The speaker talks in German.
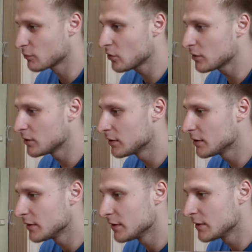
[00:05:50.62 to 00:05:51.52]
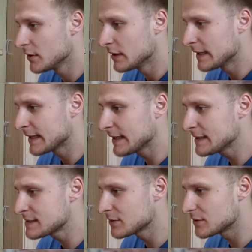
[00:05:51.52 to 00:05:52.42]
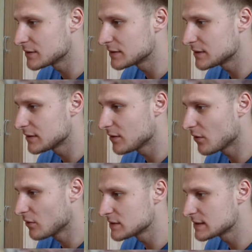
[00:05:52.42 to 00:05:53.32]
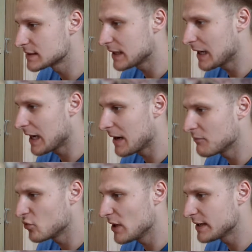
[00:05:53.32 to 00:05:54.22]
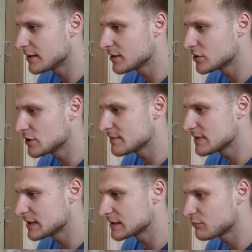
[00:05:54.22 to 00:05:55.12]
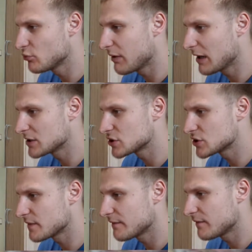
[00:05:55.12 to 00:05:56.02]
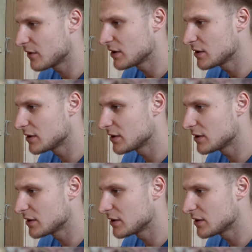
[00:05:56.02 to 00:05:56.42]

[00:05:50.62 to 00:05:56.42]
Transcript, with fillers: Gucken. Rizeros, großes Amulett, Gym 6, Pupunch, Wolle,